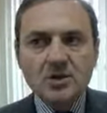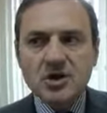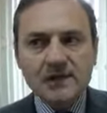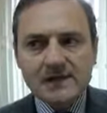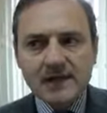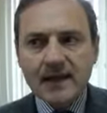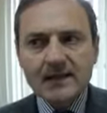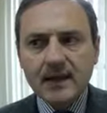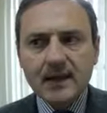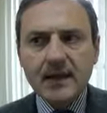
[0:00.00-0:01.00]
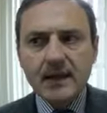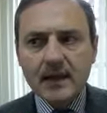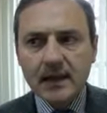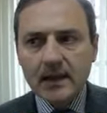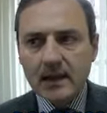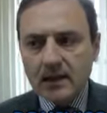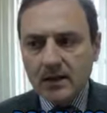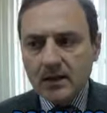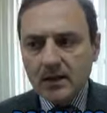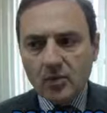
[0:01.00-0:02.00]
C'è stata
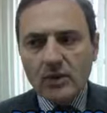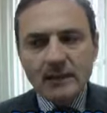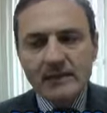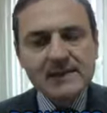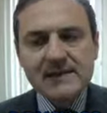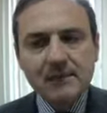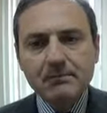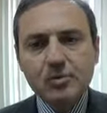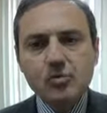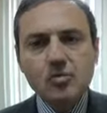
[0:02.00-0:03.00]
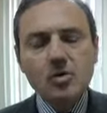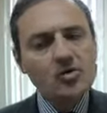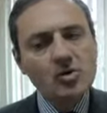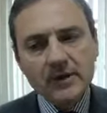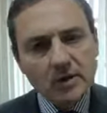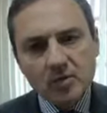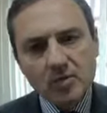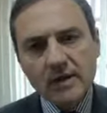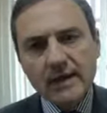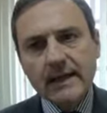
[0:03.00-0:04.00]
una messa a punto
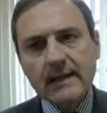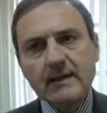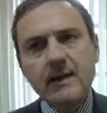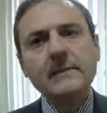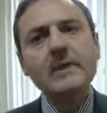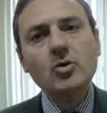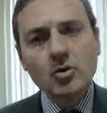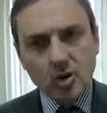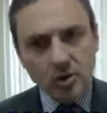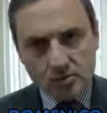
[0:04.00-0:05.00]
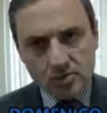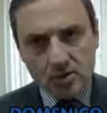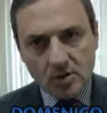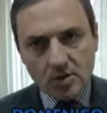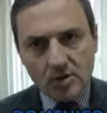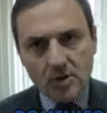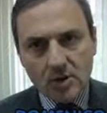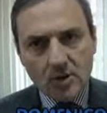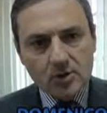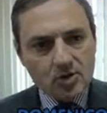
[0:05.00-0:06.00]
soprattutto di carattere metodologico
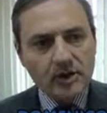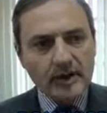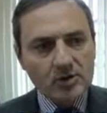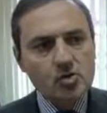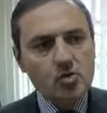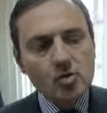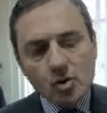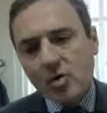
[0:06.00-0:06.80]
cioè su